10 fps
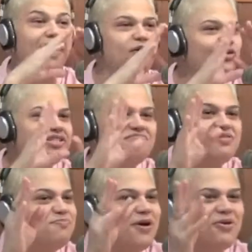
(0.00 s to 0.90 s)
simplesmente
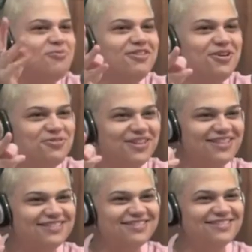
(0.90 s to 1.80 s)
parou no meio da rua.
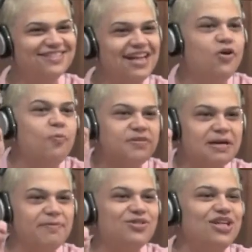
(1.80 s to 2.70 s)
Ligou o pica
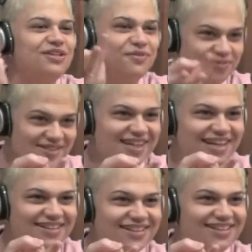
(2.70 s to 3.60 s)
ligou o pica pra direita e foi
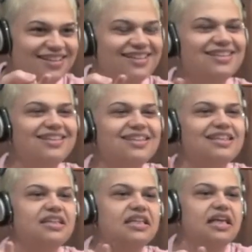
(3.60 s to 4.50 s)
pra esquerda.
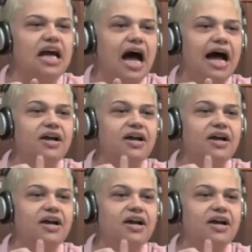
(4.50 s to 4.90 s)
Nossa,